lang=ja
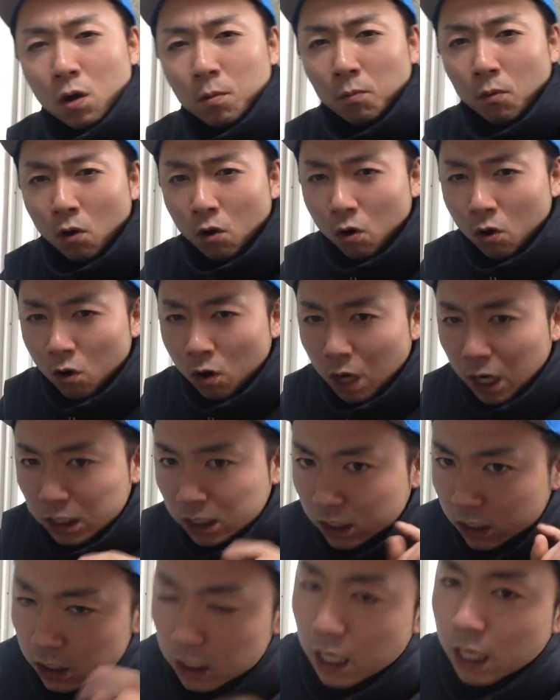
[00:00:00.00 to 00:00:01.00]
もう
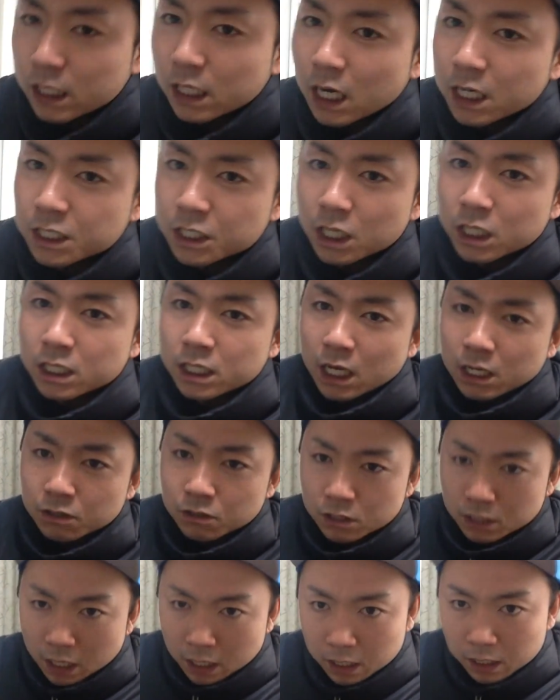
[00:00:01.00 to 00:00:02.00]
熱い新しいやつやる
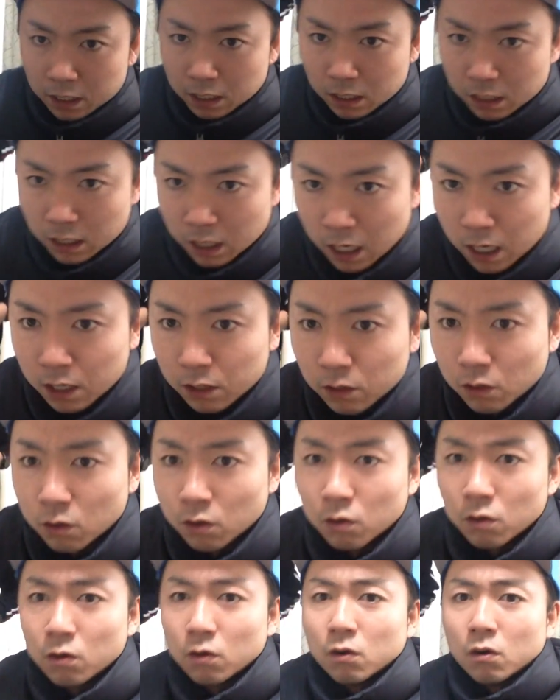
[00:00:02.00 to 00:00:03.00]
んであ
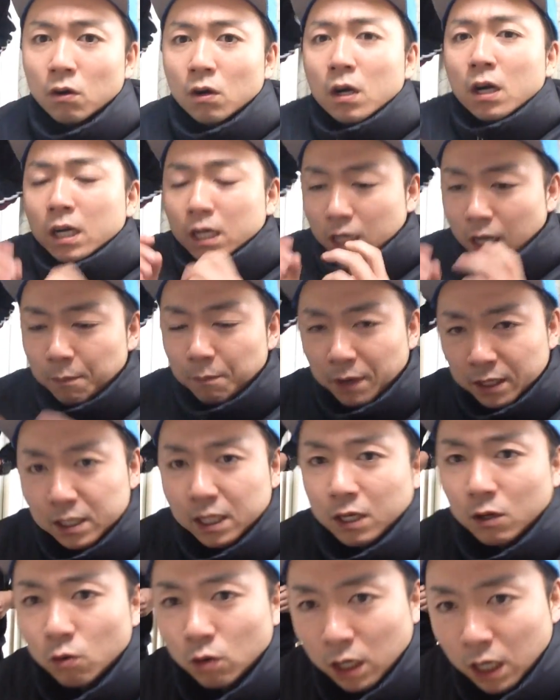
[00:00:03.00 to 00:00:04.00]
のー頑張って
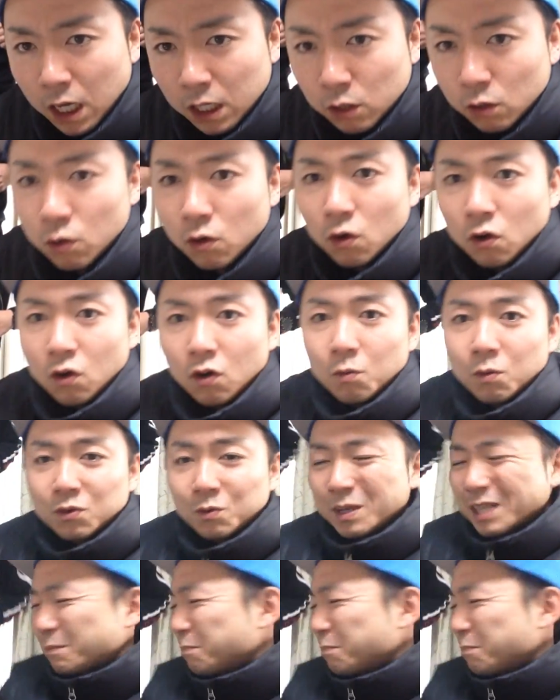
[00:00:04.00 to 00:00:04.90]
いこうかなと思いま